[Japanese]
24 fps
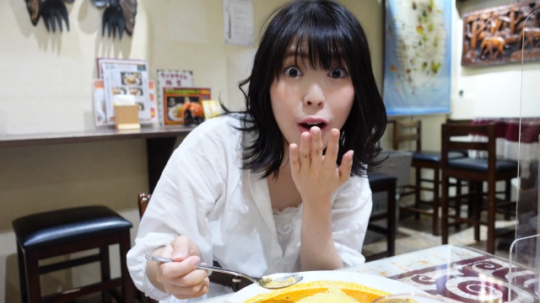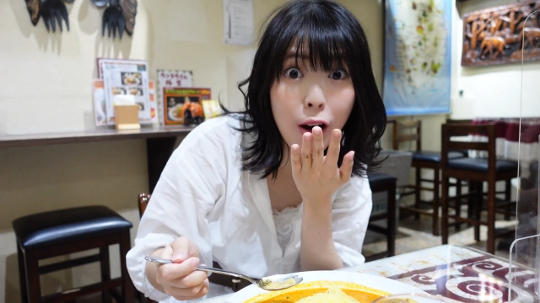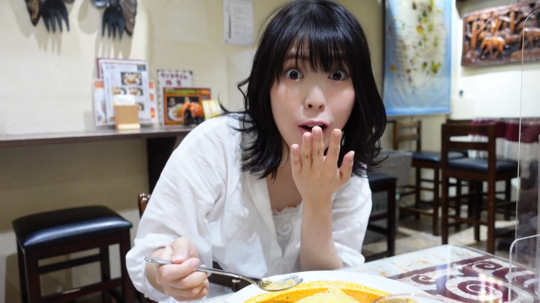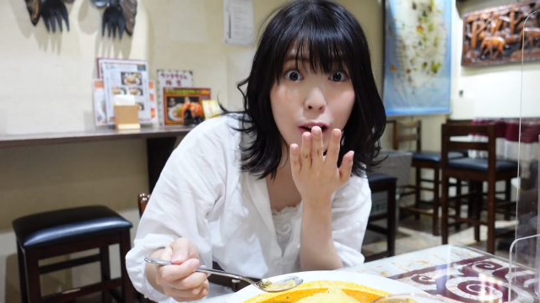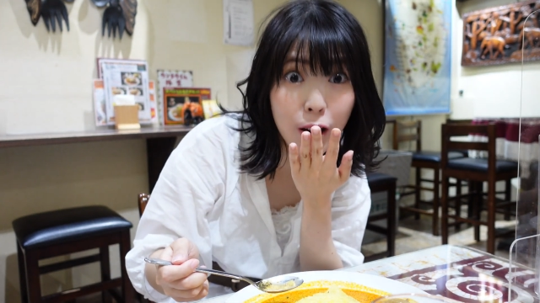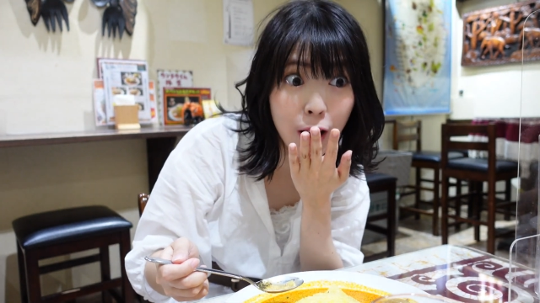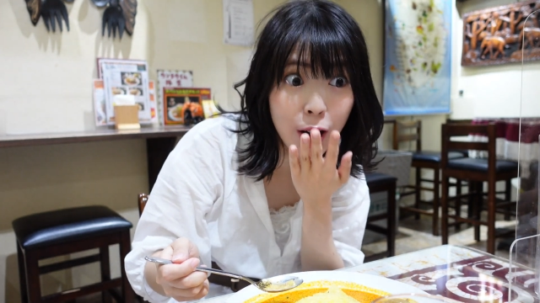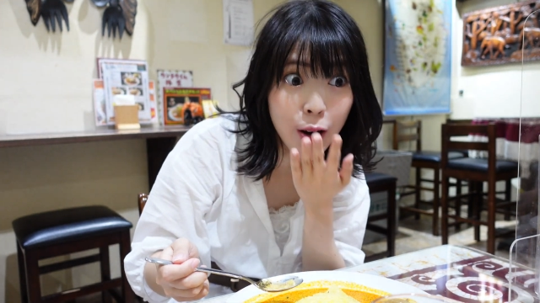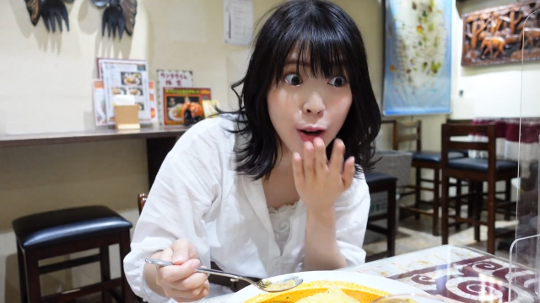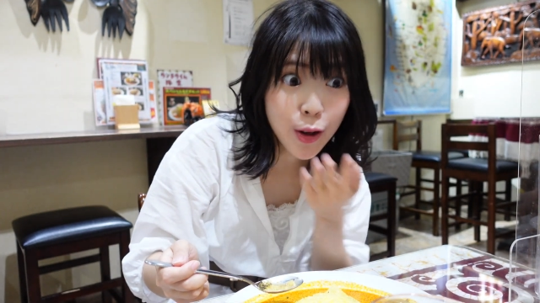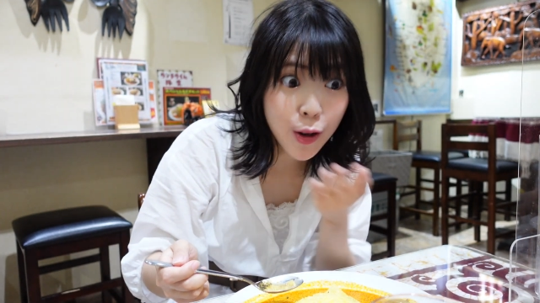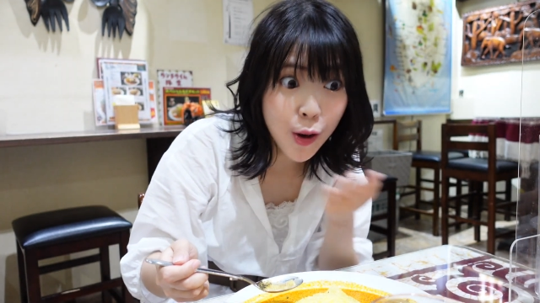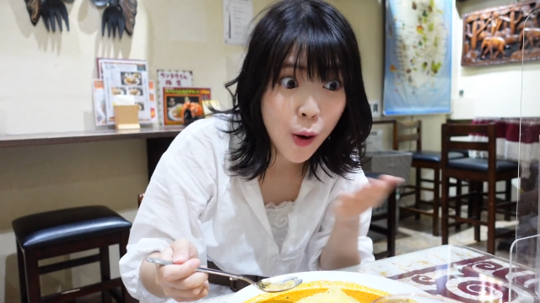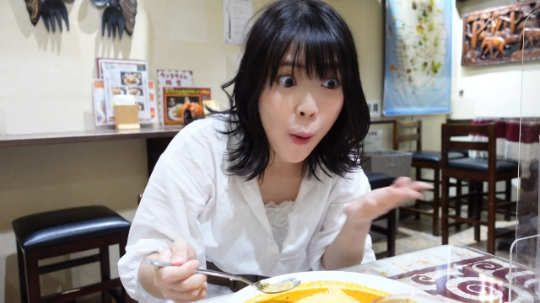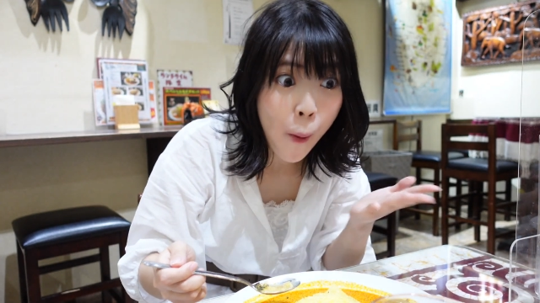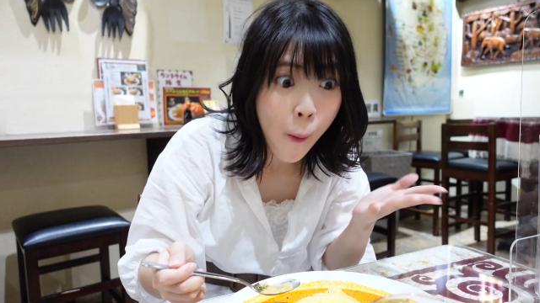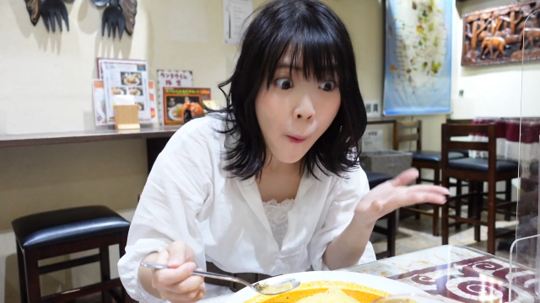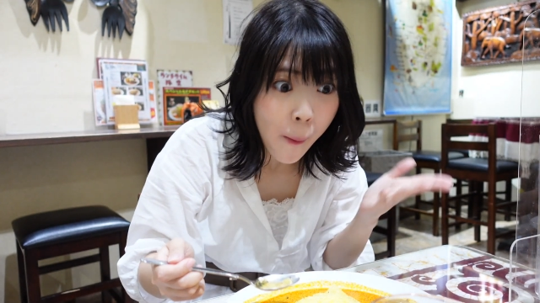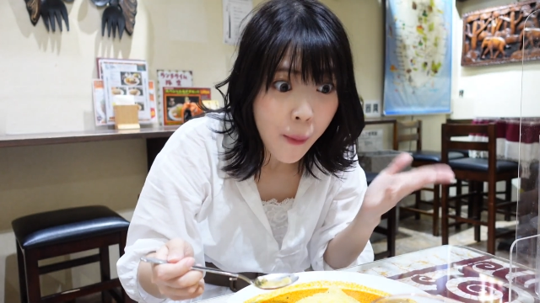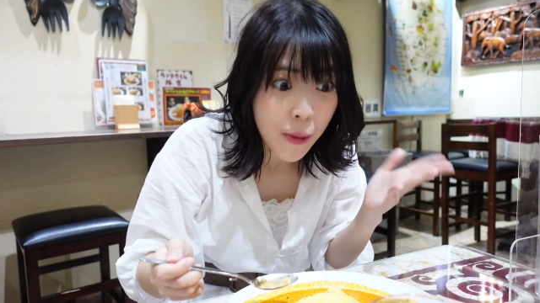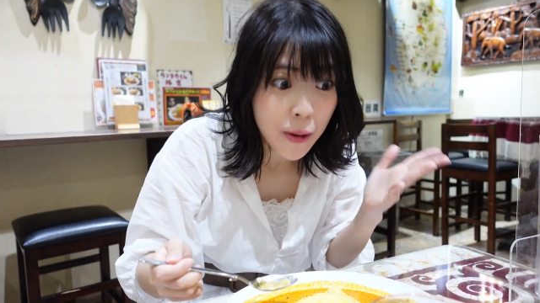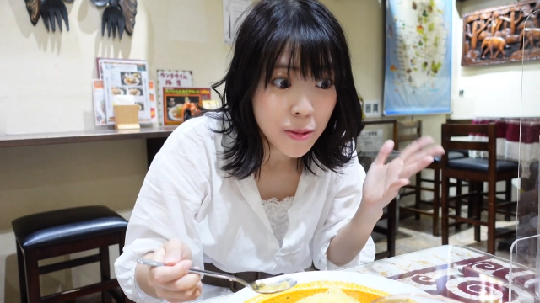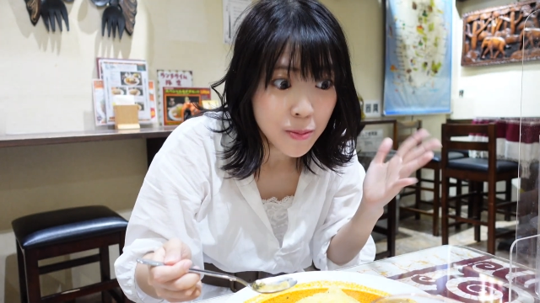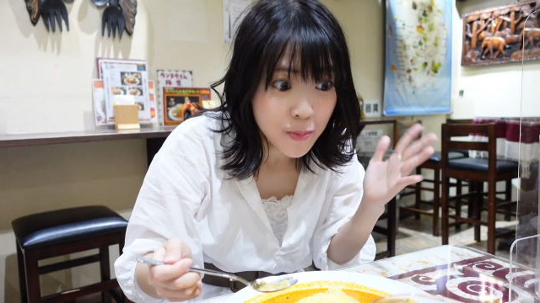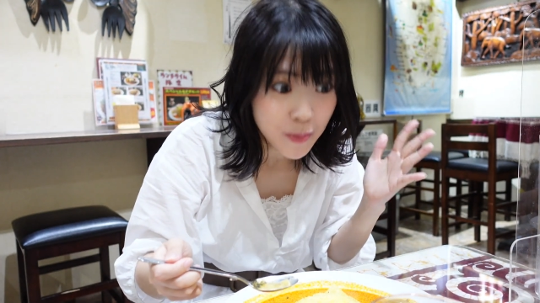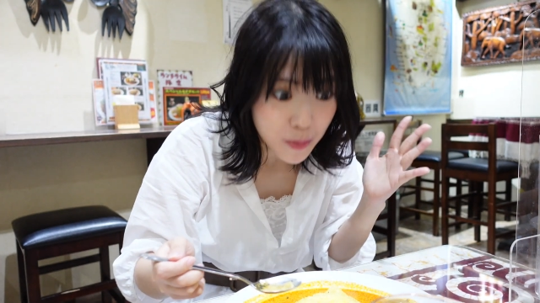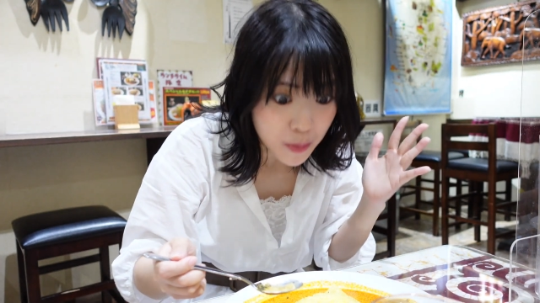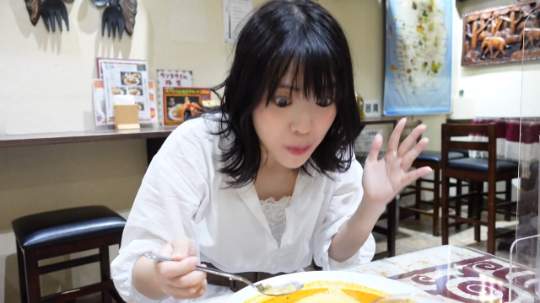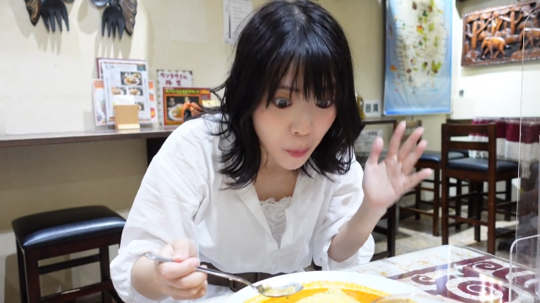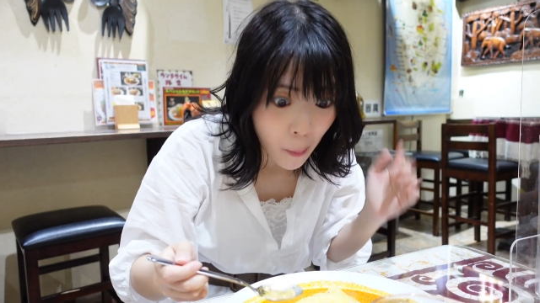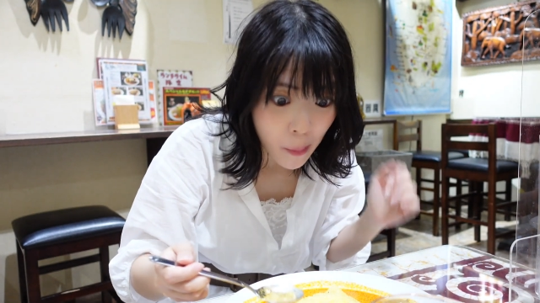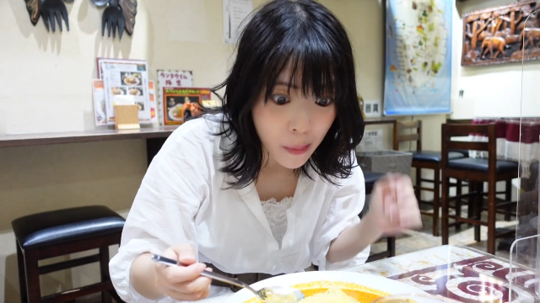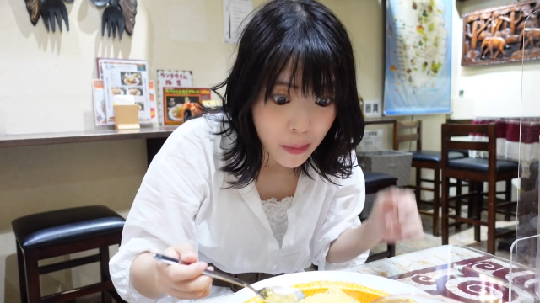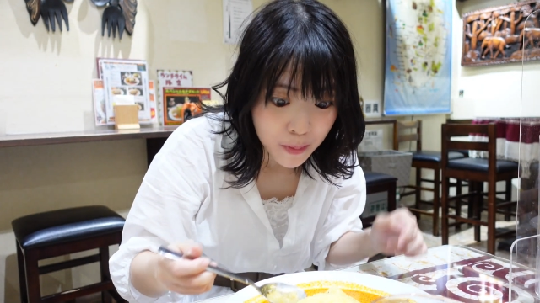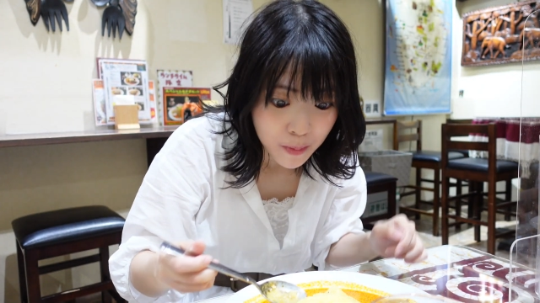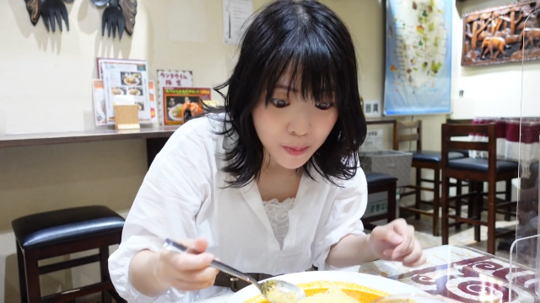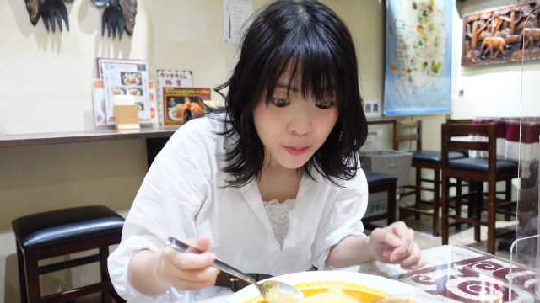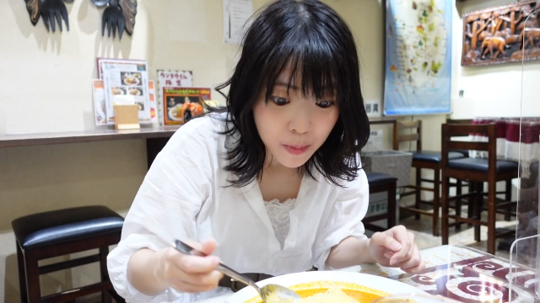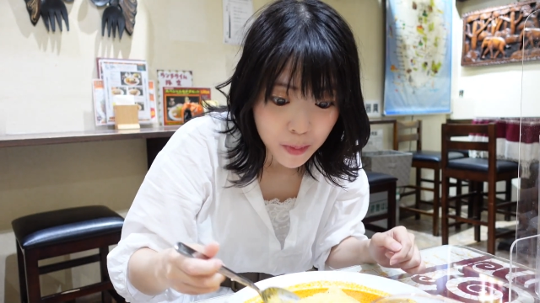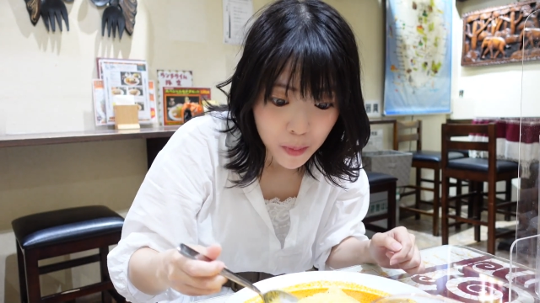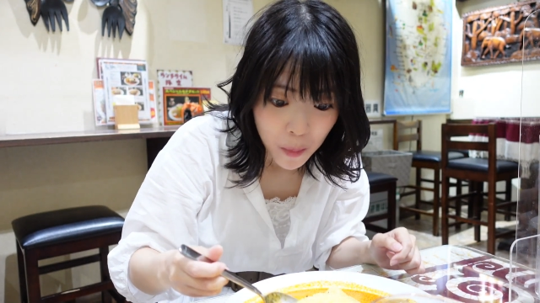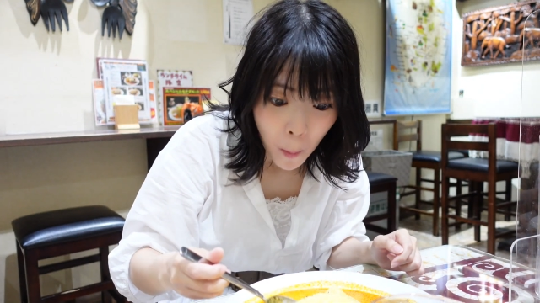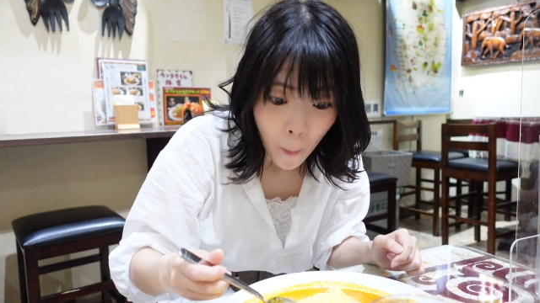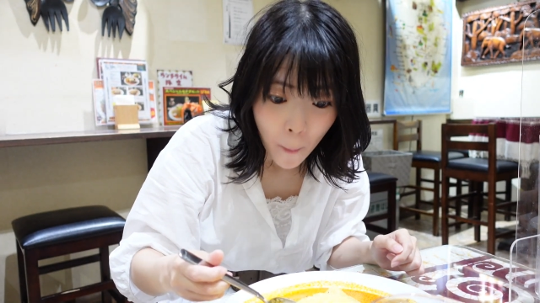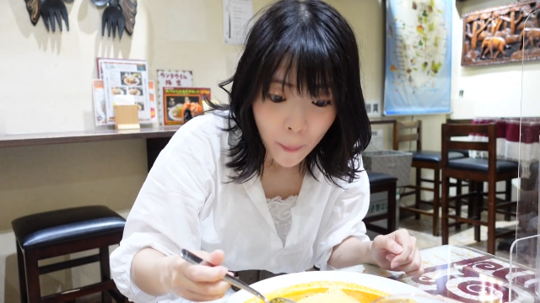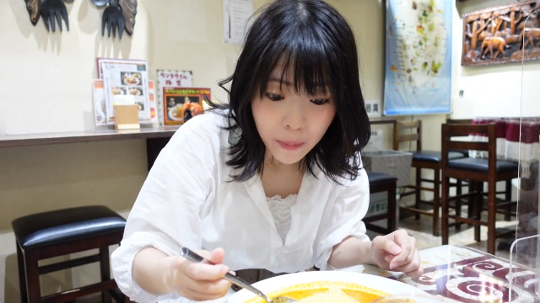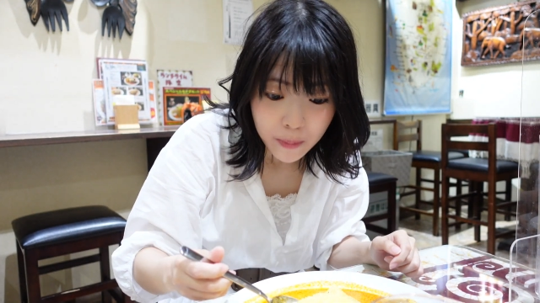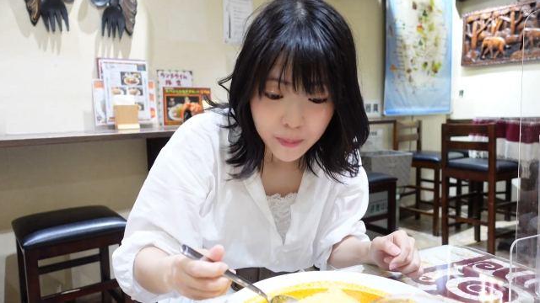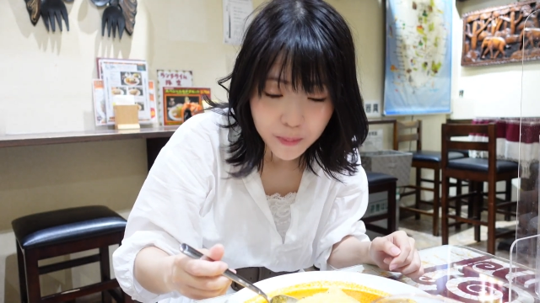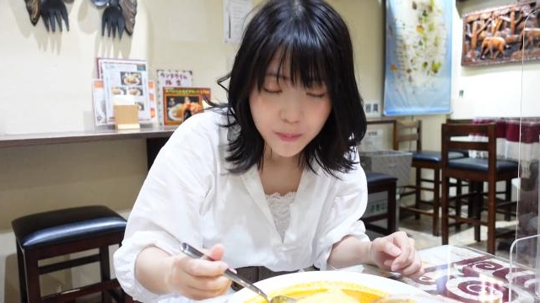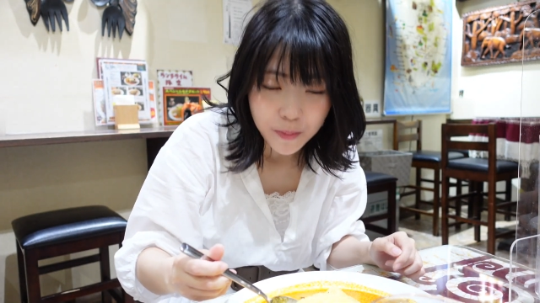い辛さって感じかな。